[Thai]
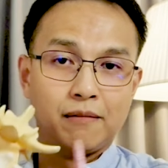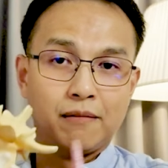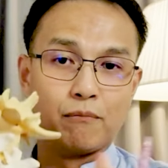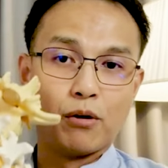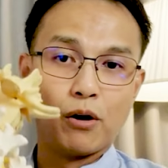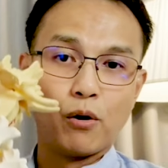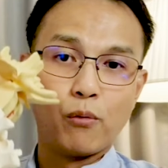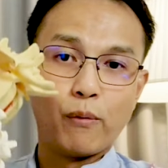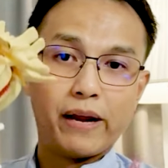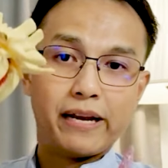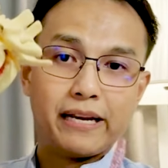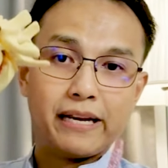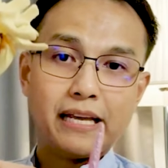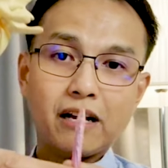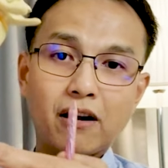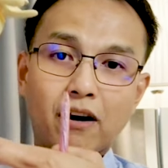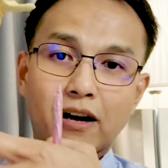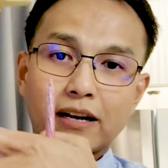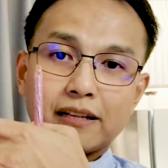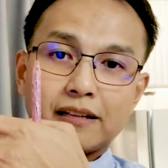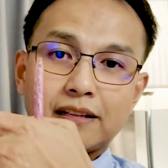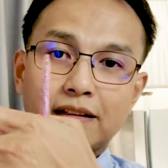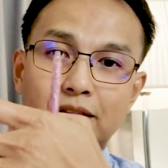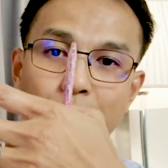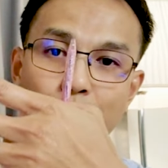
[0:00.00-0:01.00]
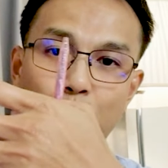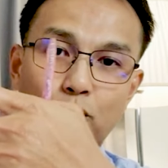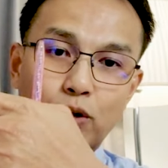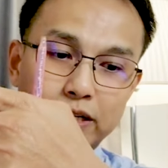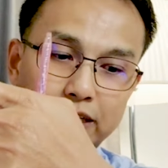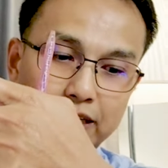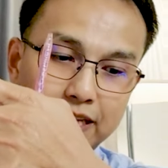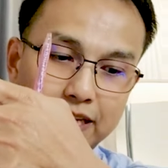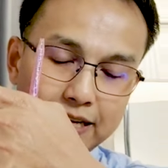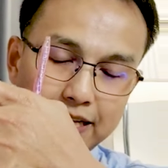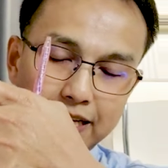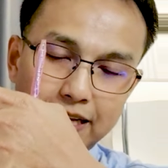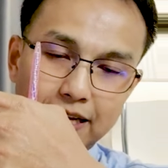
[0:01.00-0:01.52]
บริเวณนี้ก่อนปวด
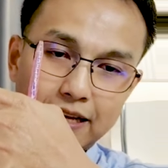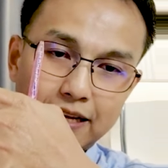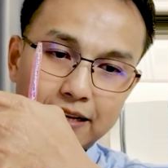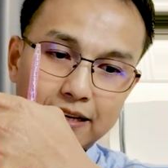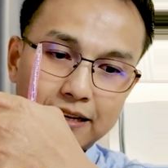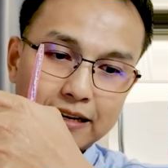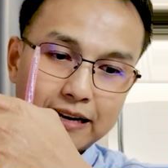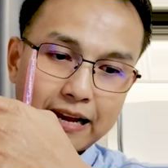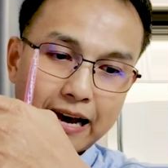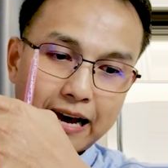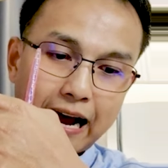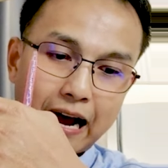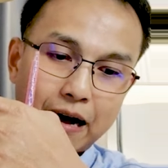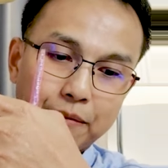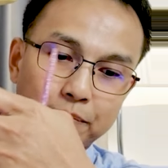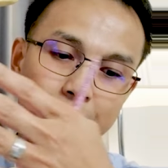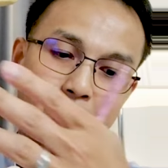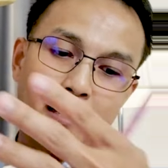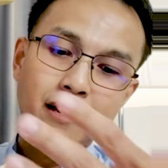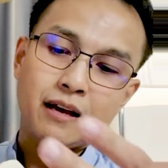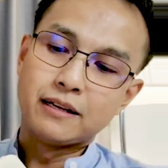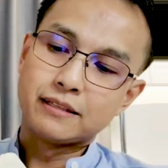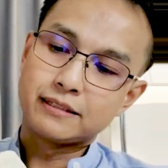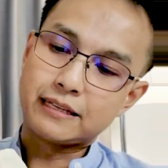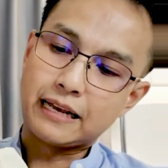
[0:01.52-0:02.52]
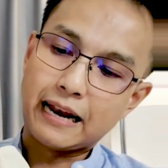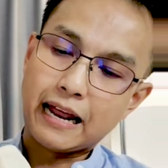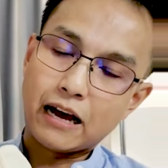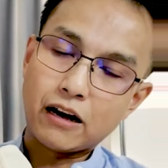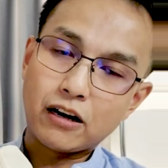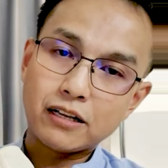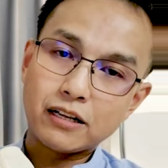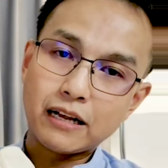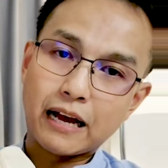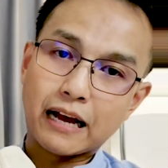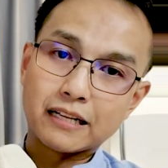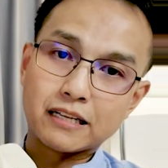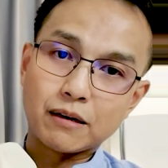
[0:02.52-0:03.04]
ที่นี่นะครับ เสร็จแล้วก็
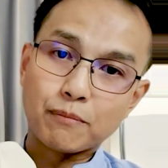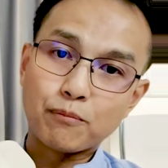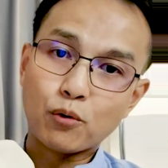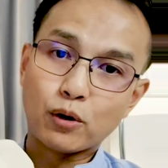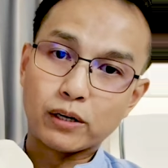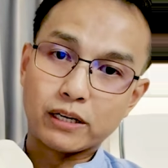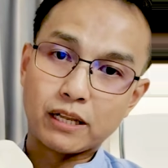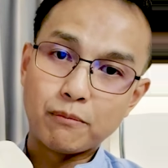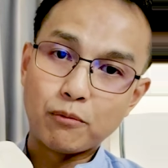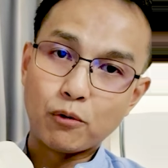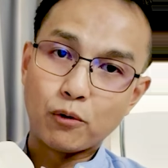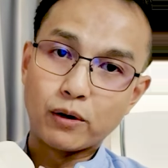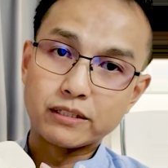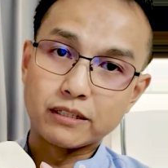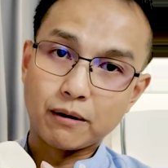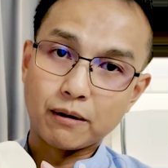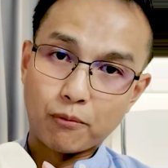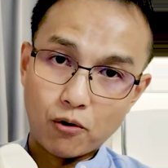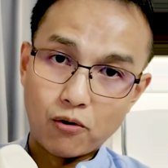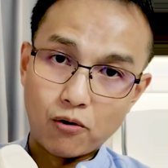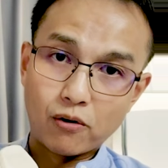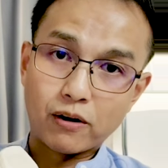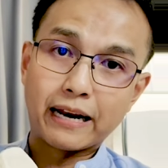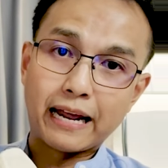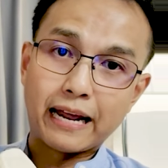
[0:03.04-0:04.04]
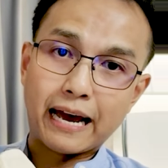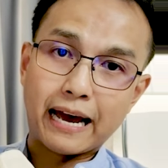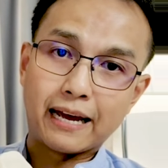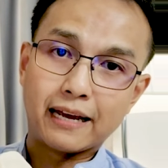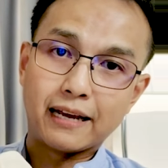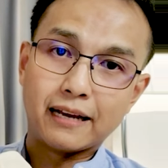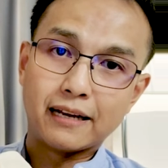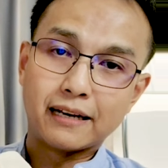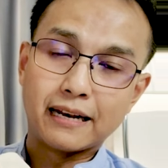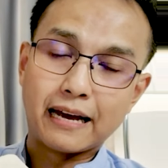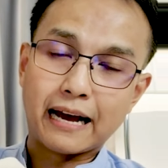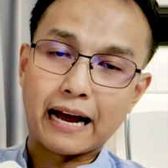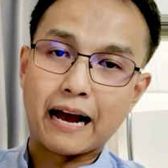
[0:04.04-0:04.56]
อาจจะปวดที่บริเวณสะโพกก็ได้
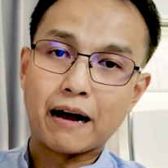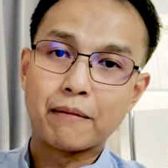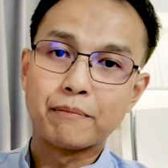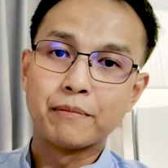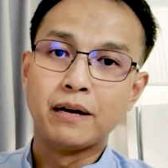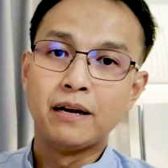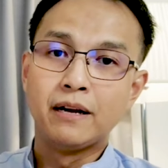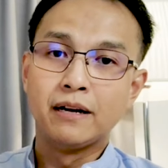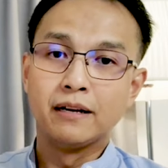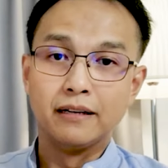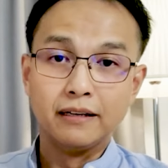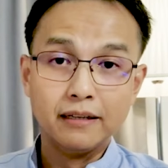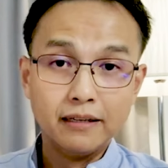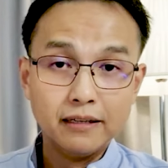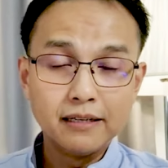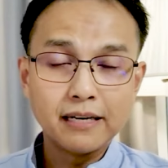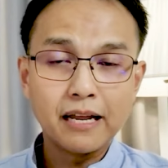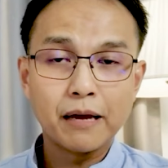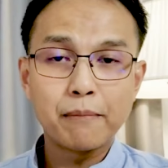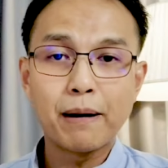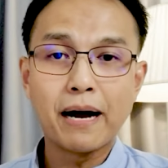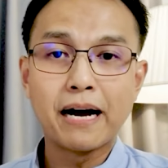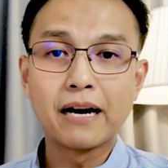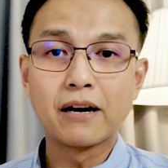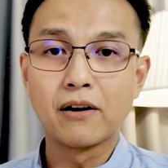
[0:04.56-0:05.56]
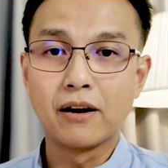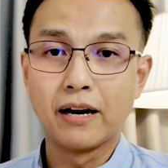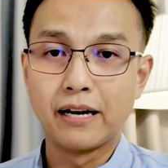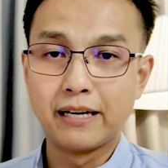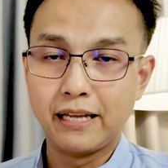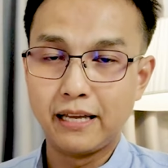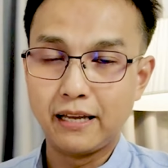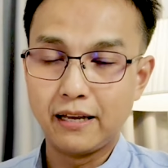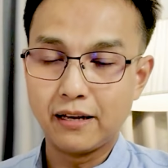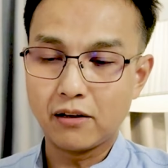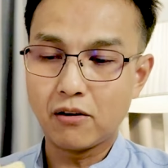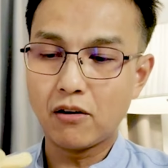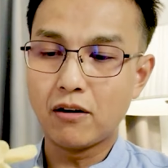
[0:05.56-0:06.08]
นะครับหรือในบางกรณี
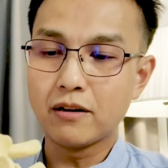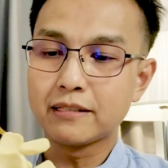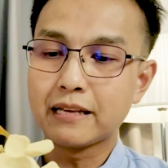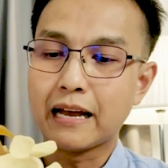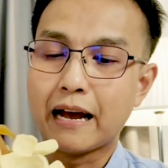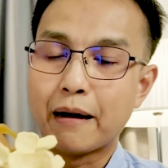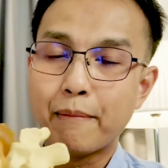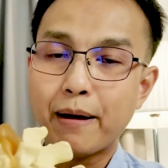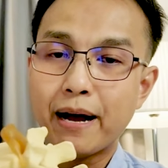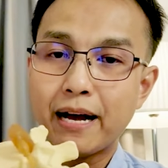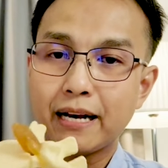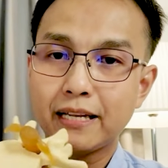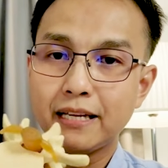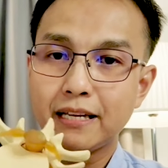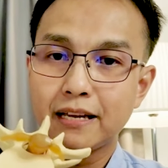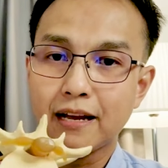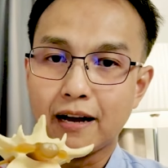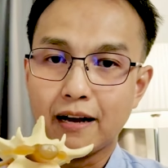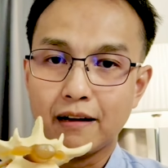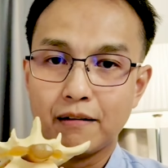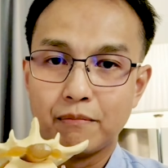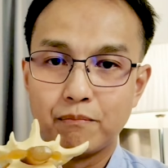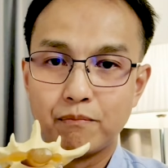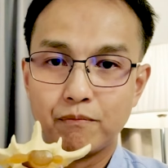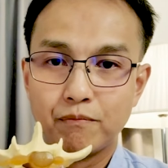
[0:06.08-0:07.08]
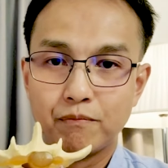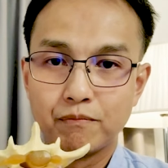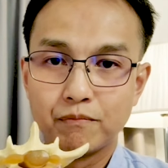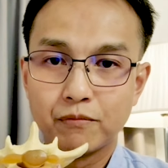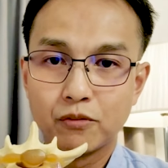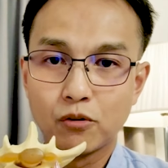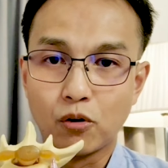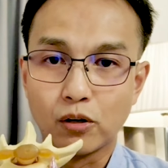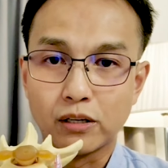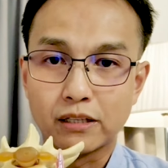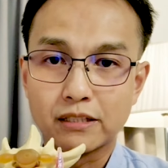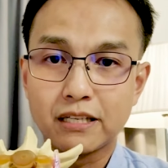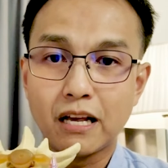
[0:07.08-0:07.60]
ก็สามารถที่จะ
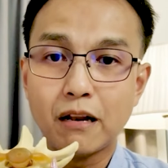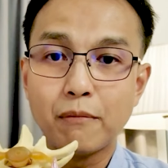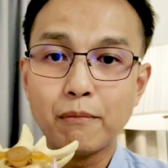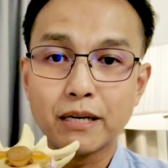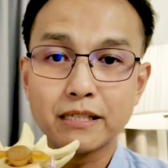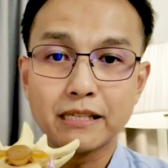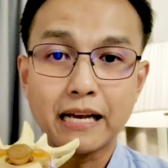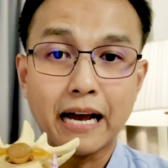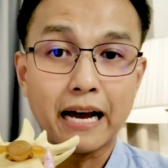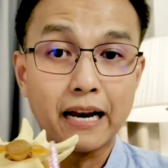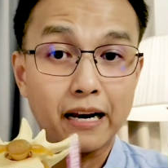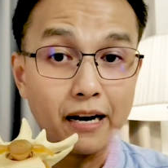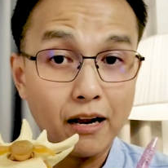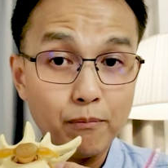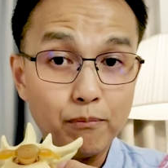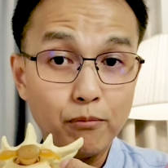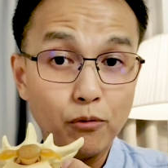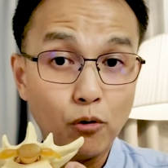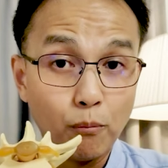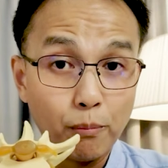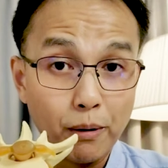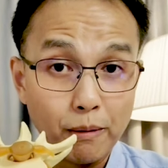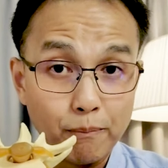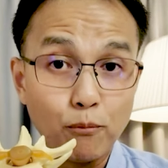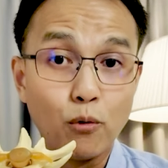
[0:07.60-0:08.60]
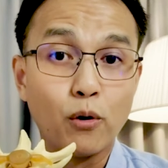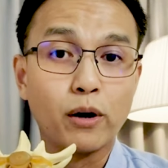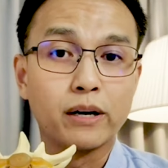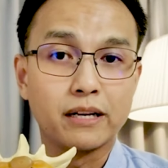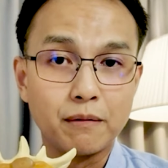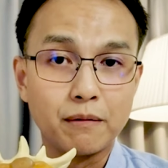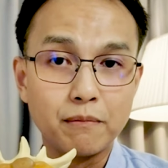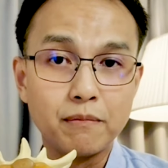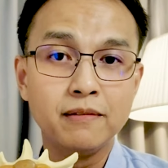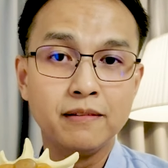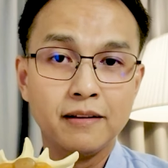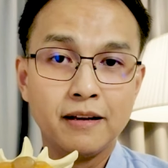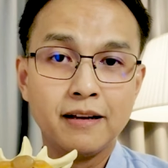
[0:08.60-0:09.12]
กดเส้นประสาทแล้วลงไปปวดถึง
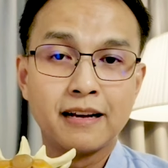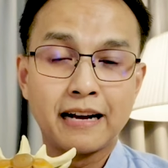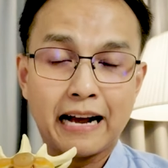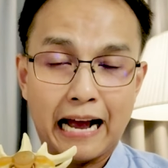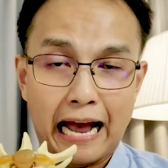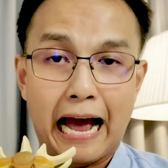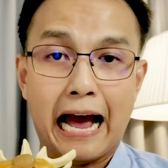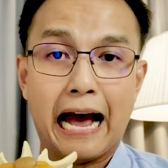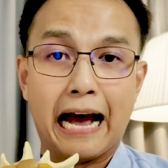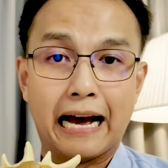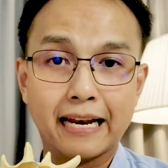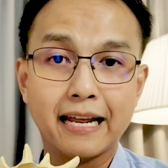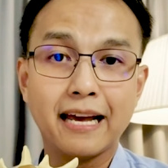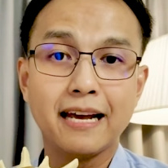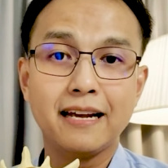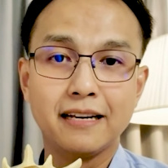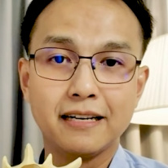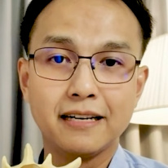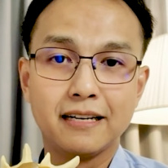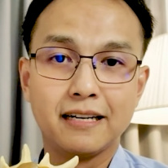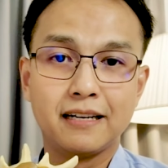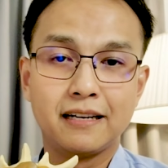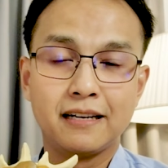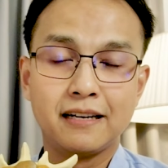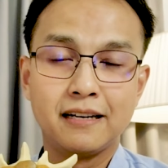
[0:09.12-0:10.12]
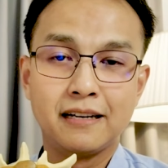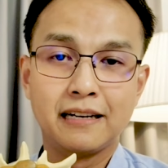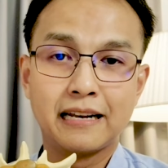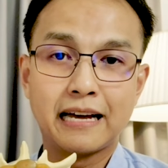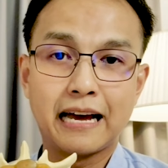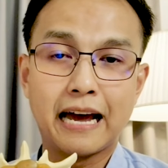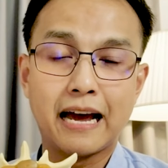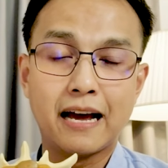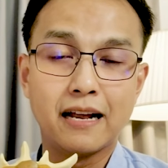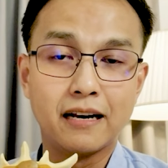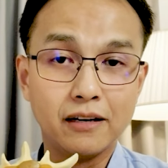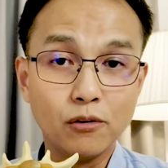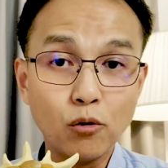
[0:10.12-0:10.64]
ขาได้เลยนะ
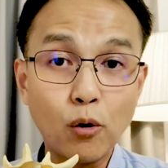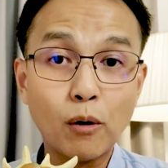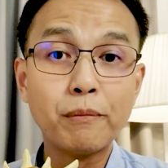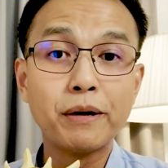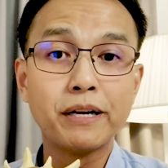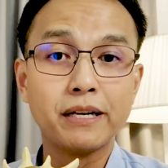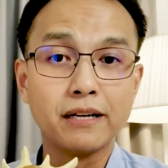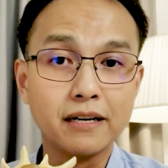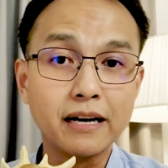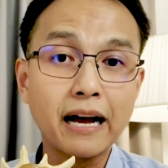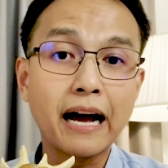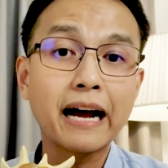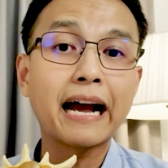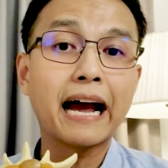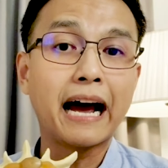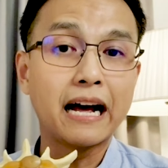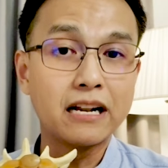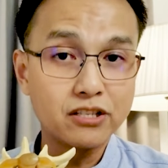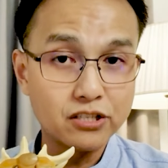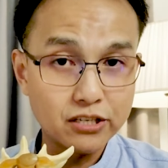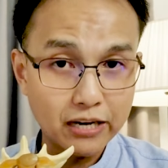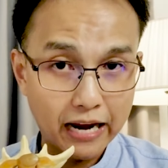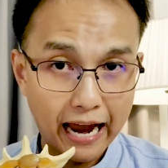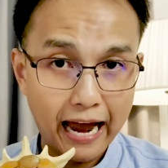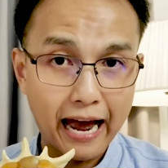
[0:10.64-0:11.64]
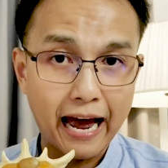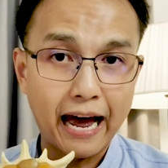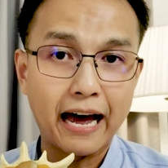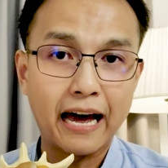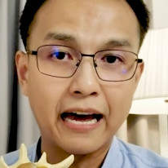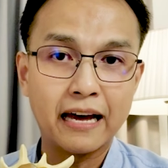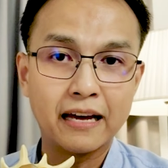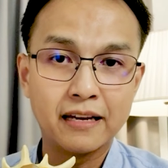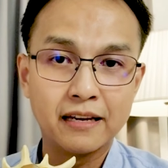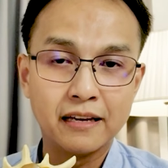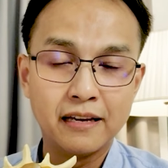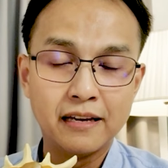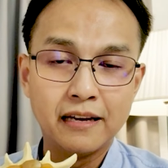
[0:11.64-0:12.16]
ฮะรวมไปถึงอาการชา
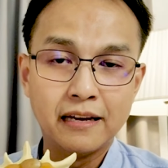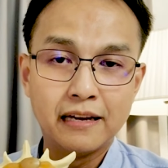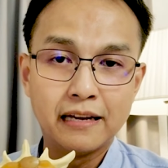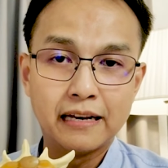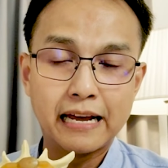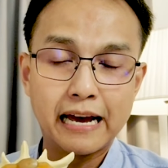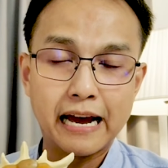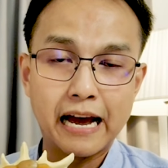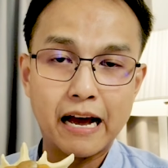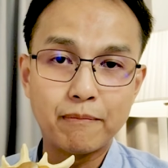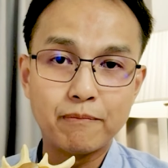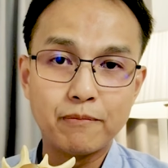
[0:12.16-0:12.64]
นะครั